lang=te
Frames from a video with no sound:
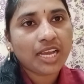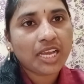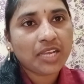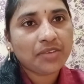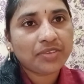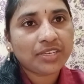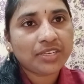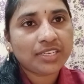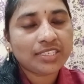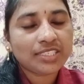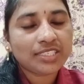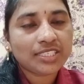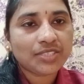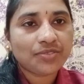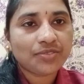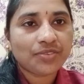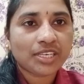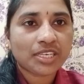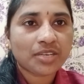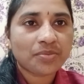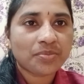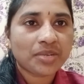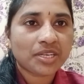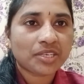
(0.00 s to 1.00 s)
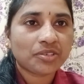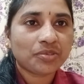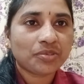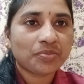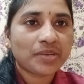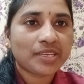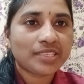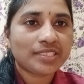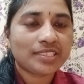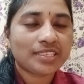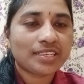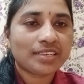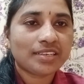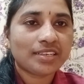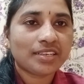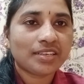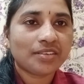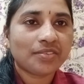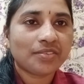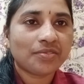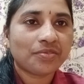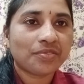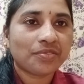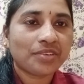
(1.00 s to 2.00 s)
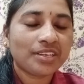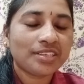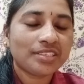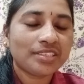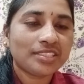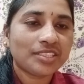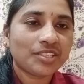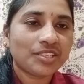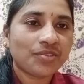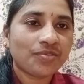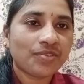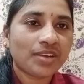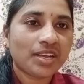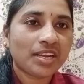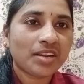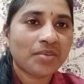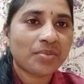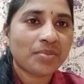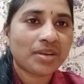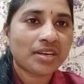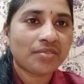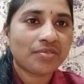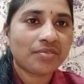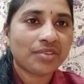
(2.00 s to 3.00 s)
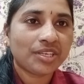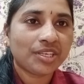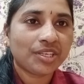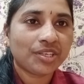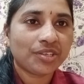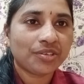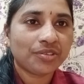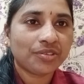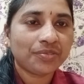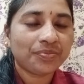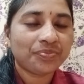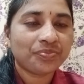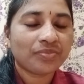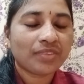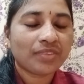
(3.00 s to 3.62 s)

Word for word: హాయ్ ఫ్రెండ్స్ వెల్కమ్ బ్యాక్ టు మై ఛానల్ ఫ్రెండ్స్ ఇవాళ మన వీడియోలో